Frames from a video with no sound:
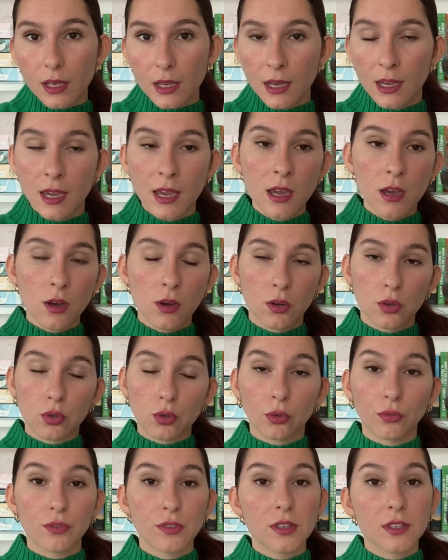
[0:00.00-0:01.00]
et
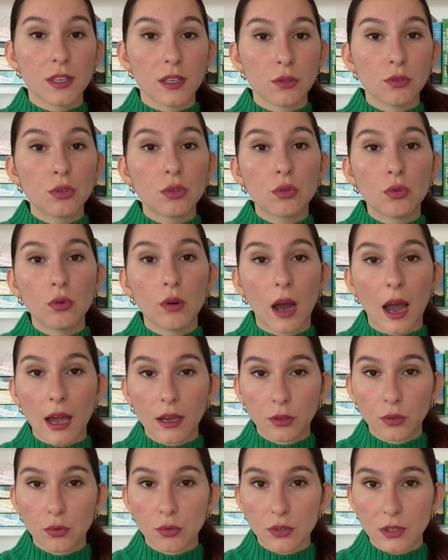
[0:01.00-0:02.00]
son fils est du coup
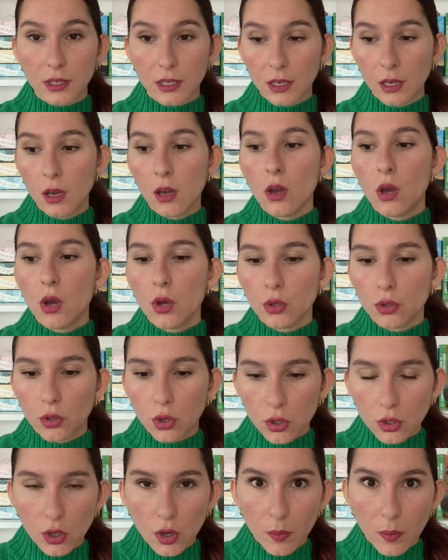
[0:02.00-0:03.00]
accusé de
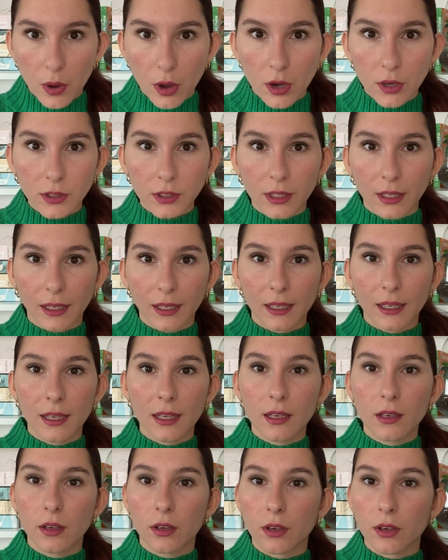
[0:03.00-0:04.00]
ce meurtre
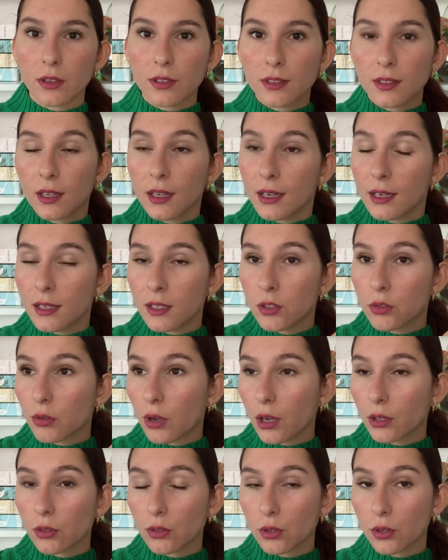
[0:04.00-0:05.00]
et c'est
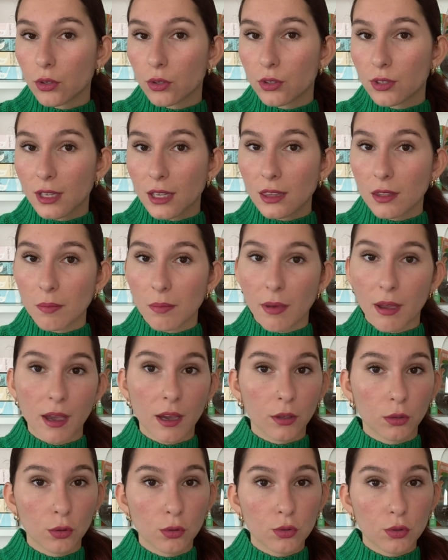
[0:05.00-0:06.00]
l'histoire de cette
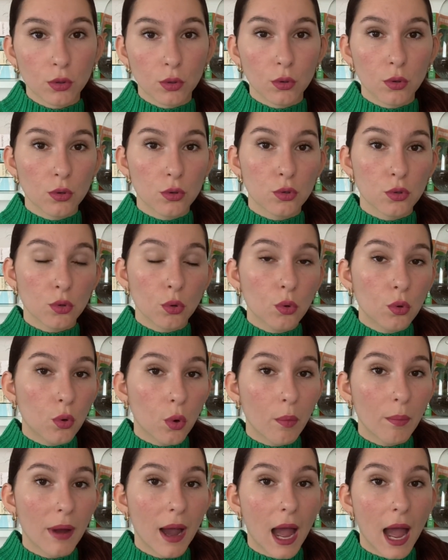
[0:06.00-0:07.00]
mère, de son
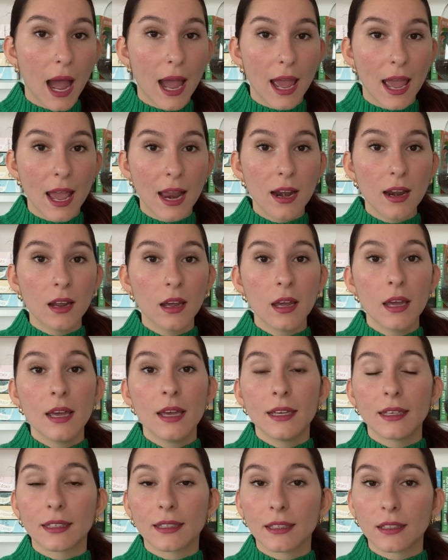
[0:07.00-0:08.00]
combat à elle
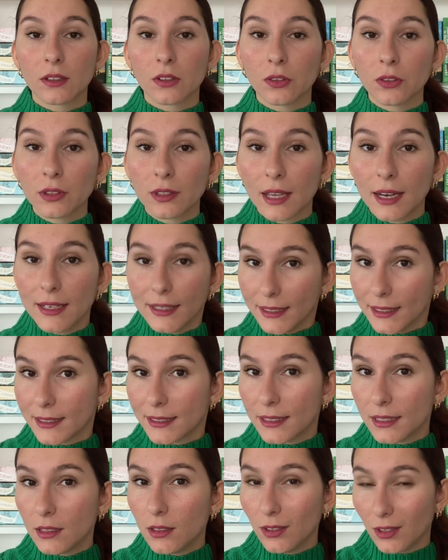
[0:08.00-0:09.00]
quand elle
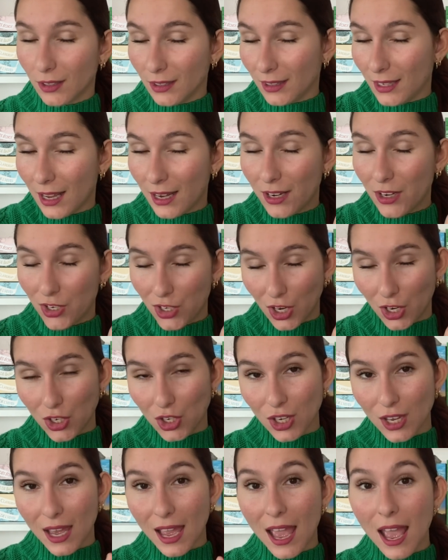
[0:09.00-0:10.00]
décide d'aller
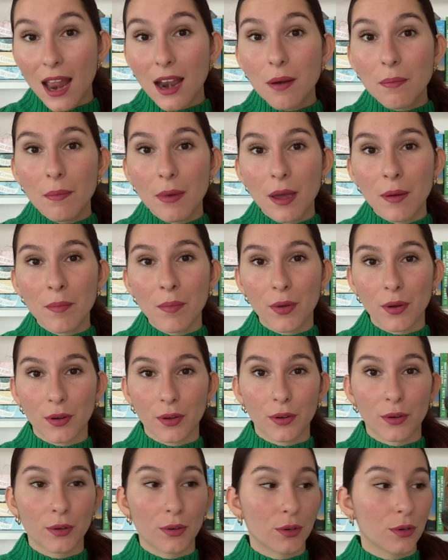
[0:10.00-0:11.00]
chercher elle-même
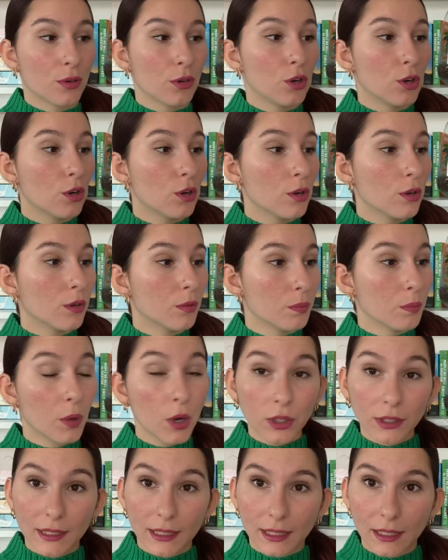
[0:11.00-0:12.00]
le
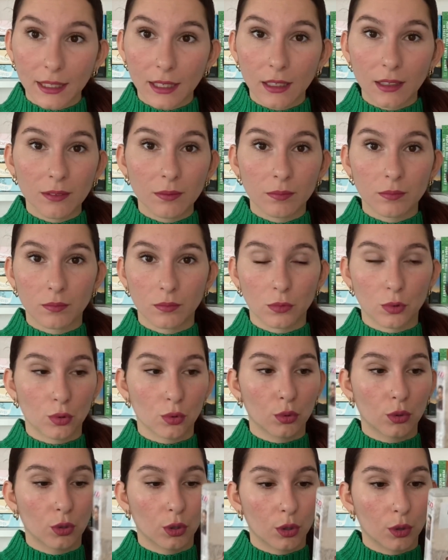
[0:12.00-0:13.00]
meurtrier
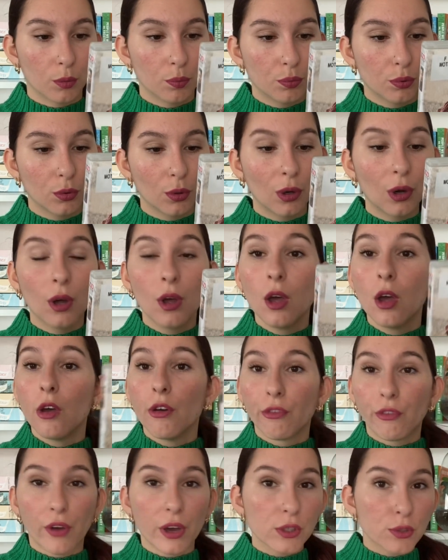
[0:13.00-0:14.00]
donc pour
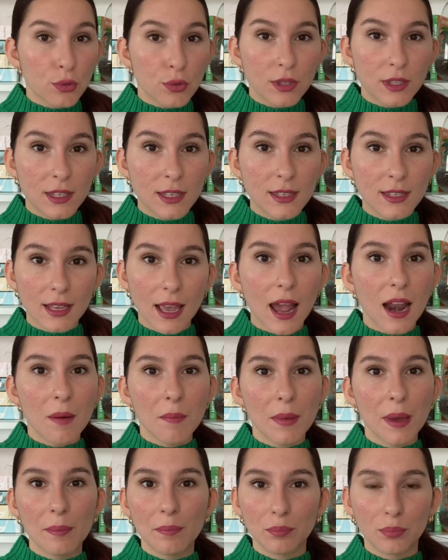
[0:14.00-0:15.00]
faire justice
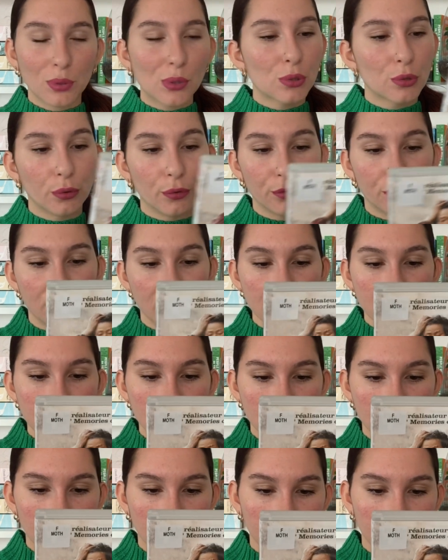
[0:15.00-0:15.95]
elle-même pour son fils.